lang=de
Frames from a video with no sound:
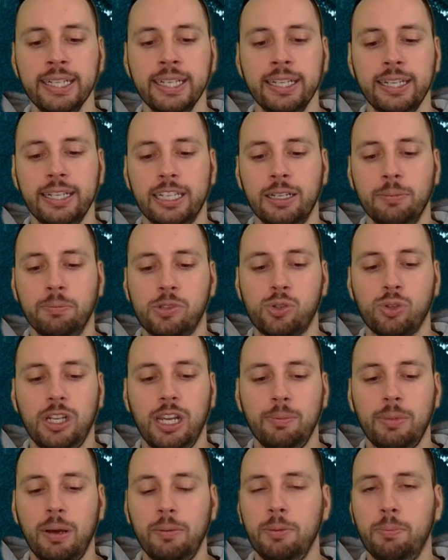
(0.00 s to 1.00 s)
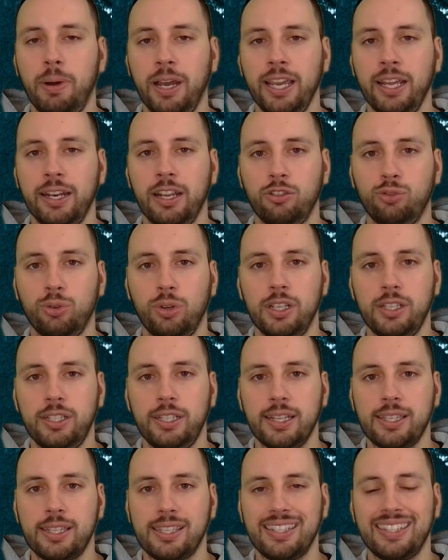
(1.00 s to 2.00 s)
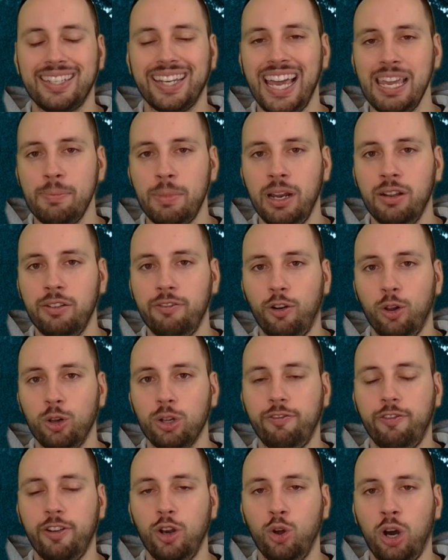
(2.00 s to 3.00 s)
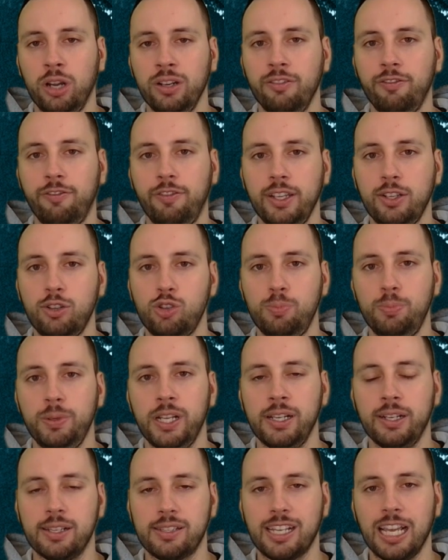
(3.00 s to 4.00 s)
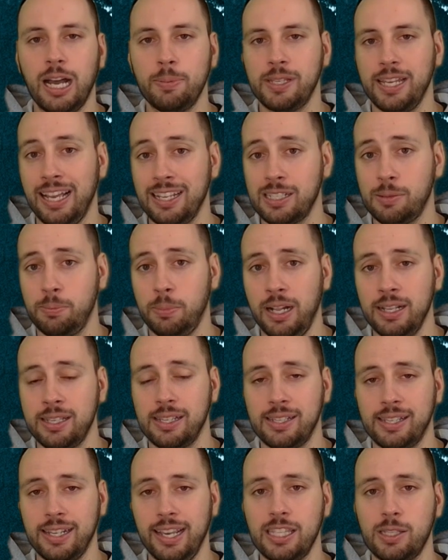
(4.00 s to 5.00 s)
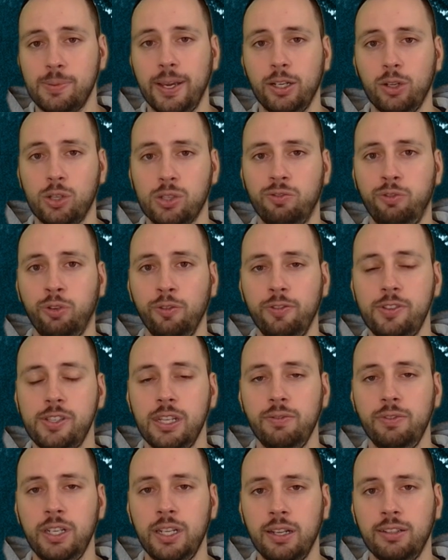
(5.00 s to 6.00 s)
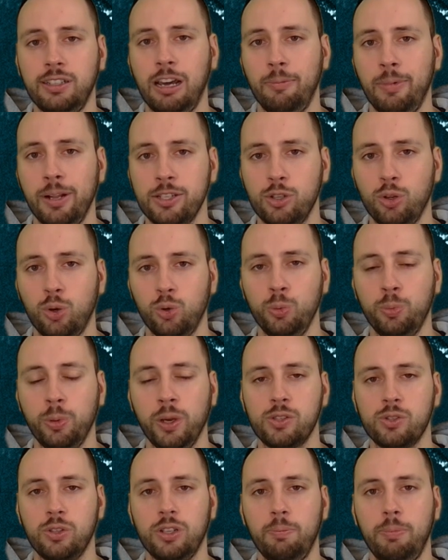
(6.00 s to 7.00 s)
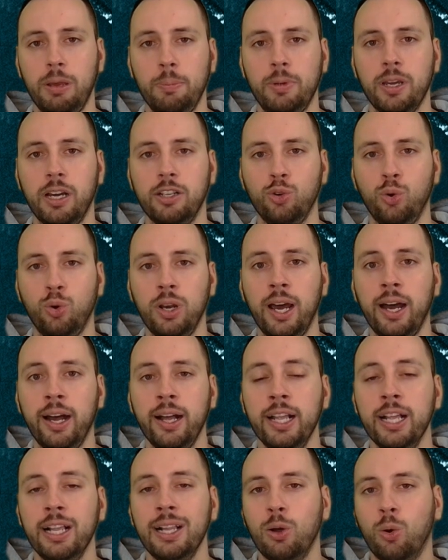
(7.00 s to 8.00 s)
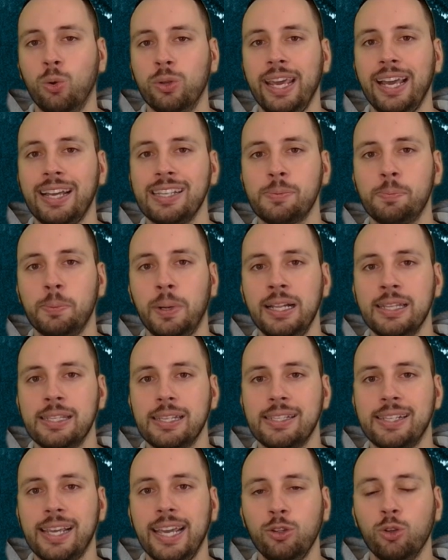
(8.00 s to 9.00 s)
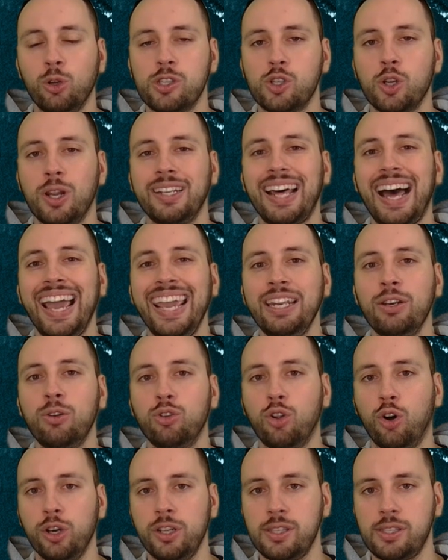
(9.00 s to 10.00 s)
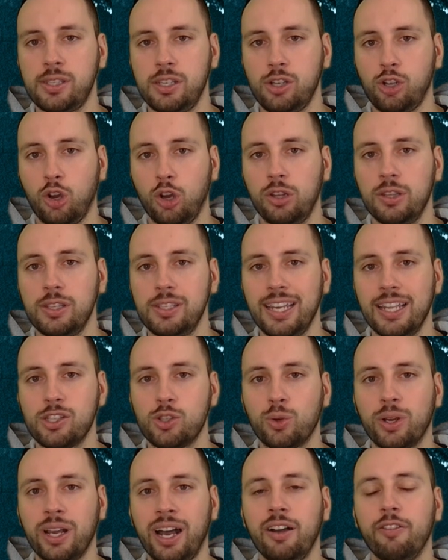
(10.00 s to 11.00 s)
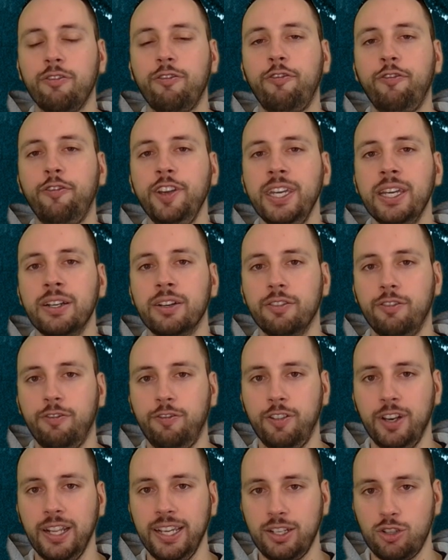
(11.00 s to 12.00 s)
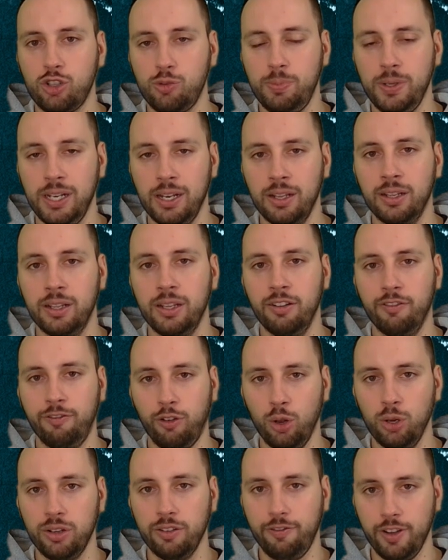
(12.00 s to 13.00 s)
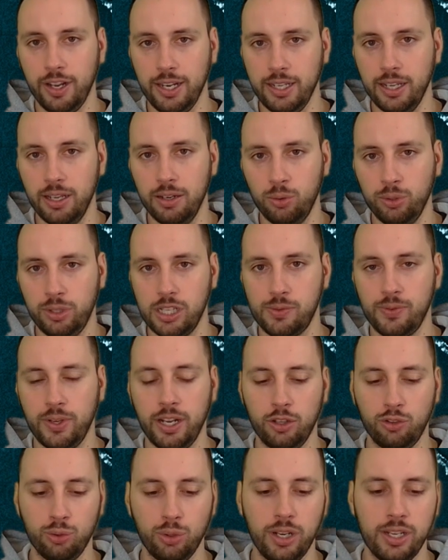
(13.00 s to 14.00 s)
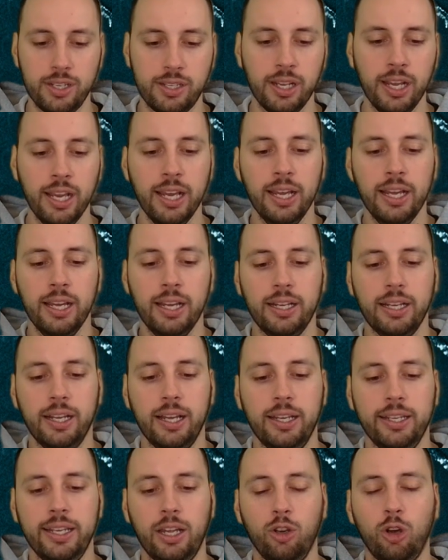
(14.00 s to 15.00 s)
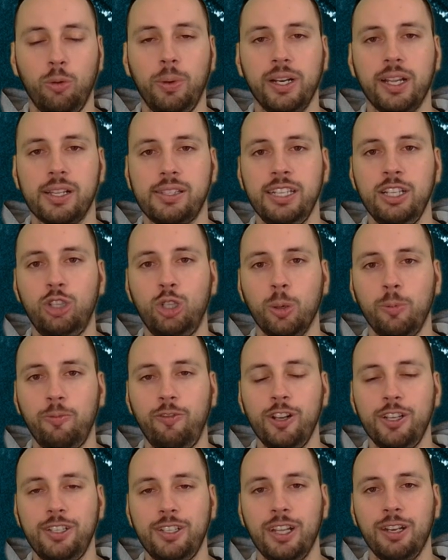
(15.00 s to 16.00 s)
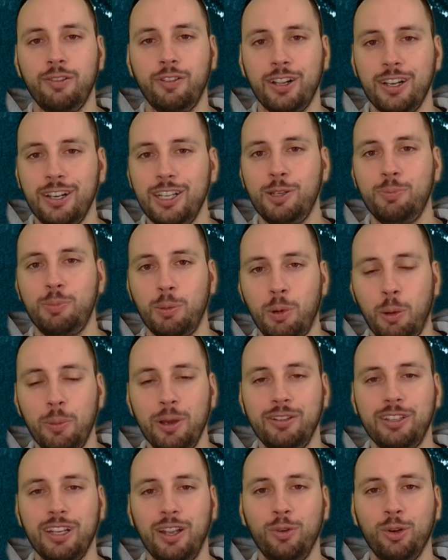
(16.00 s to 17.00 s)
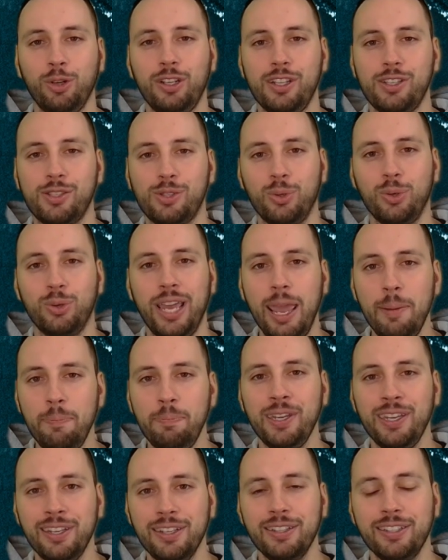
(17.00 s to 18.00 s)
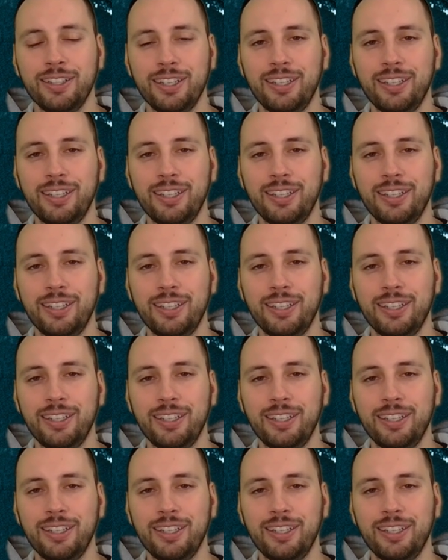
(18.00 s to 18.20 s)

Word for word: Ähm, zudem haben die Bayern natürlich jetzt dreimal in Folge verloren in Pflichtspielen. Das gab es erstmals seit 2015 wieder, damals noch übrigens unter Pep Guardiola. Und erstmals seit 1991 könnten sie jetzt sogar vier Pflichtspiele in Folge verlieren. Und das wäre natürlich äh, ja nochmal das i-Tüpfelchen, weil ich bin momentan wirklich so happy, äh,